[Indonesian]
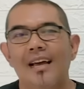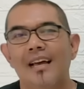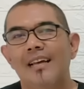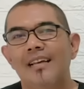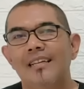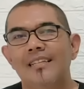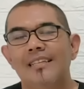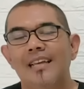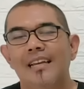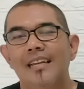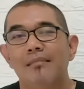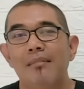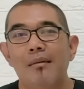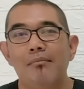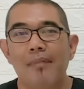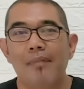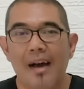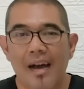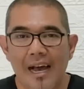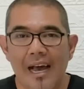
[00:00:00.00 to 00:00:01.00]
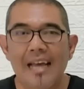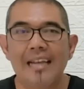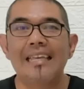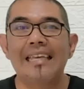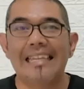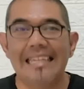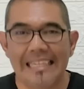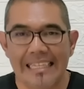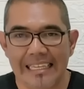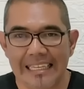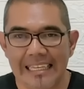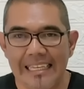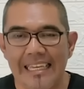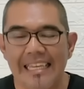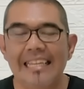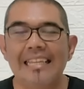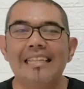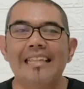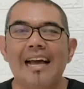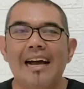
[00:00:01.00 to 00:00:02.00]
Jadi memang hari ini,
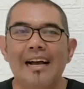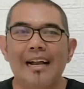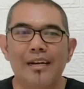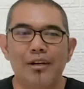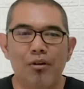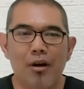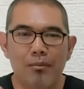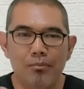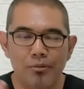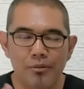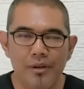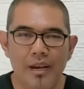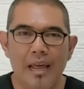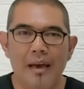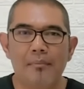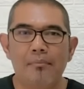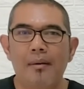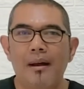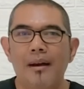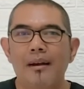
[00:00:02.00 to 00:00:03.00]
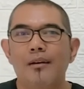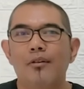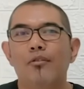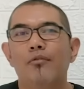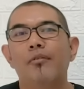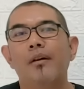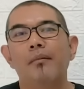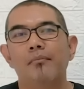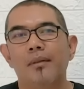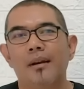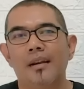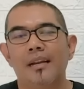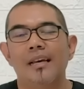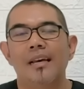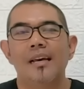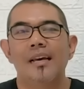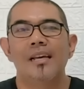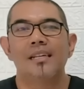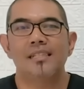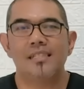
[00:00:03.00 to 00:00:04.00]
ini tanggal 28 November,
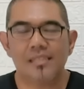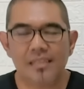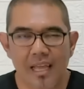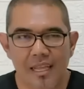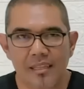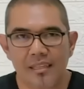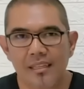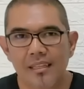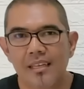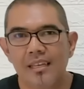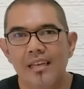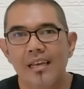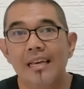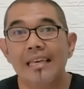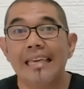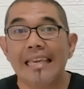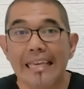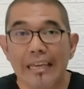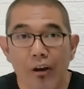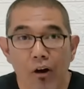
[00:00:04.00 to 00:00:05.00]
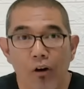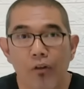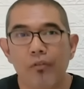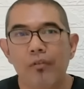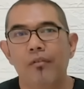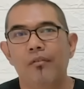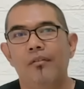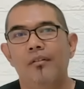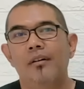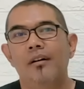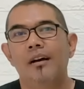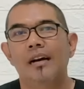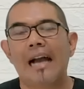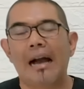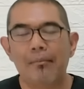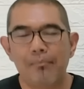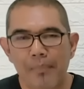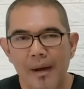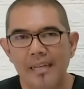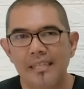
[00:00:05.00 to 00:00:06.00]
start kick off
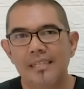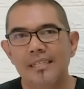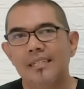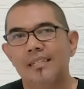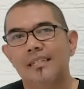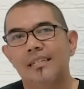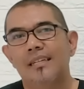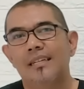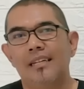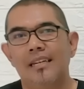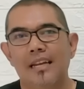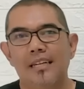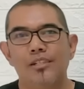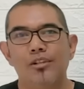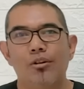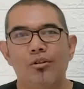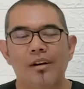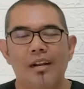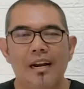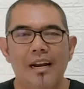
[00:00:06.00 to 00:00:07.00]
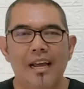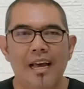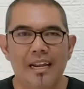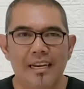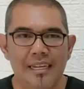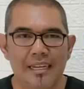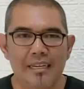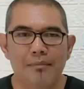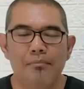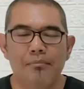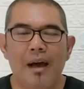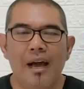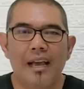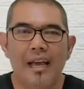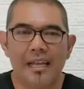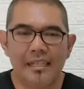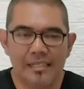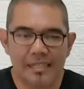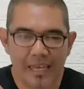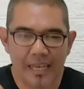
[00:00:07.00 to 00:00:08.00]
kampanye nasional hari ini. Pak
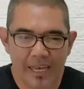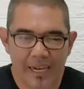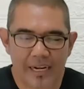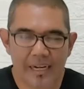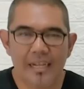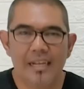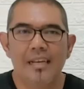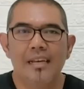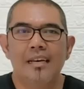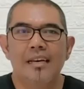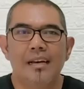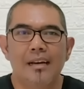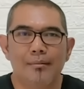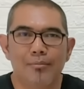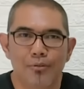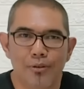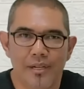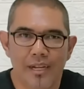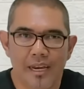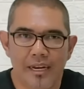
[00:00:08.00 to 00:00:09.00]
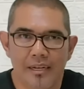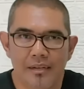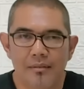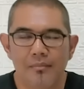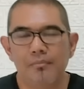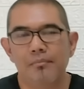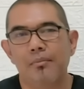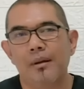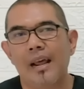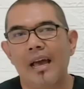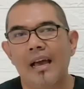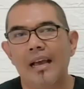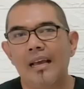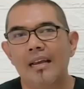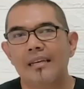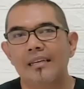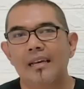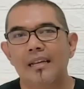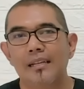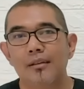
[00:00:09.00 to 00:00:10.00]
Ganjar kemudian
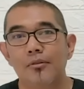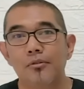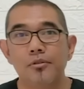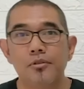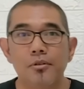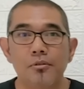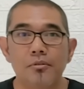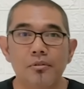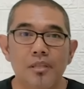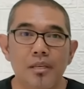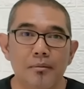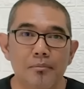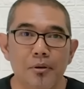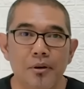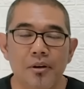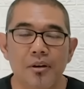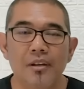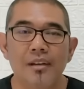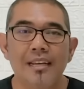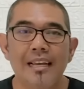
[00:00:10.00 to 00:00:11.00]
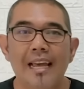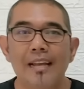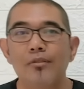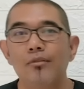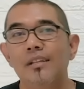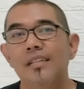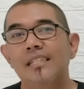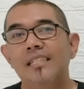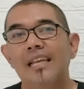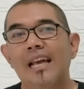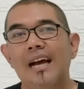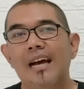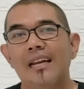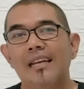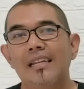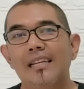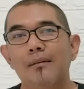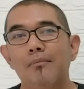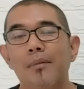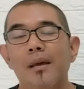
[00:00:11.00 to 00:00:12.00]
berangkat dari ujung timur Indonesia
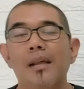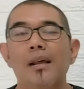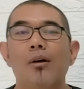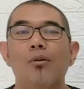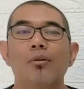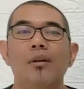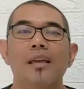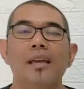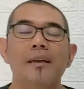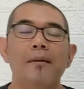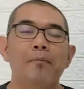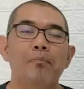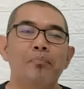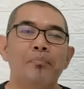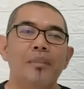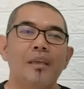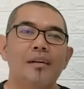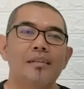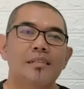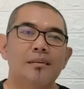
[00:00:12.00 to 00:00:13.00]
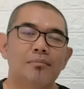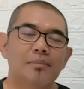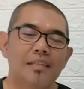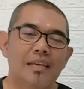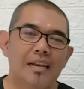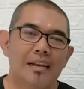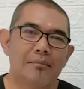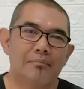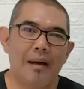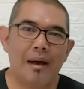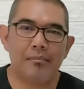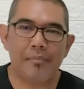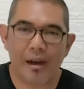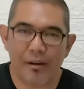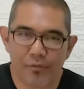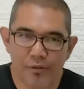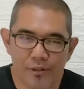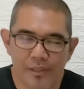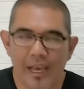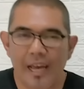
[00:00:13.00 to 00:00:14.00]
di Merauke, sementara Pak
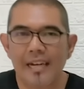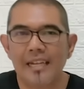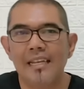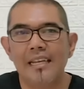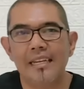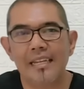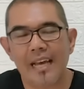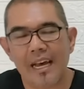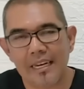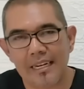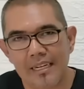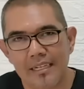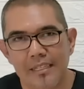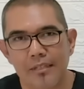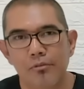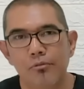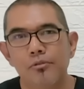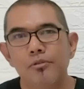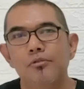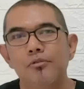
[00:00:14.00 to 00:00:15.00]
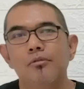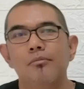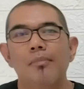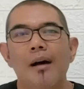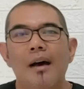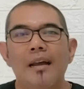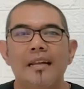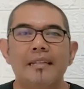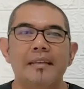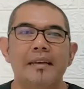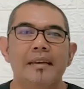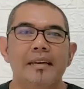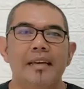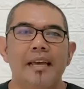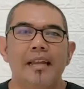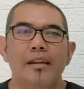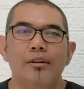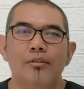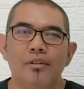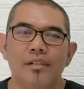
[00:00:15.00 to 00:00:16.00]
Mahfud hari ini ada di ujung barat
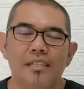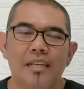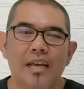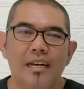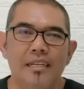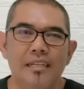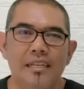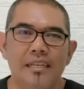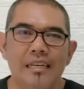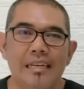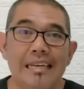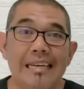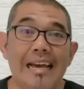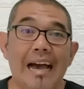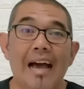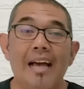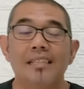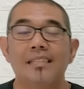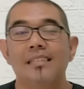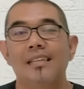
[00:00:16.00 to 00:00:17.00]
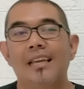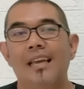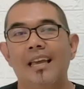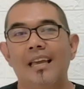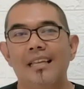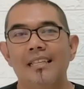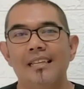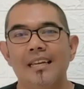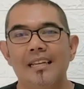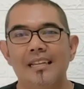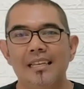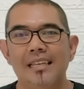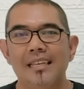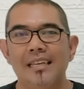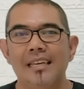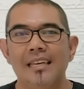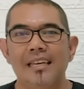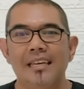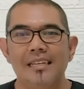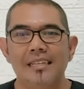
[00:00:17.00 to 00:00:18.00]
Indonesia di Aceh. Jadi
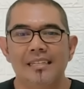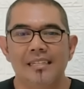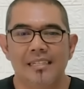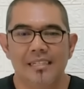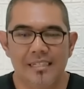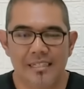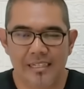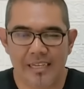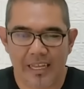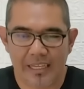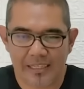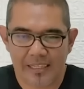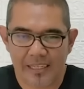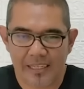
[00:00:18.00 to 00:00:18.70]
nanti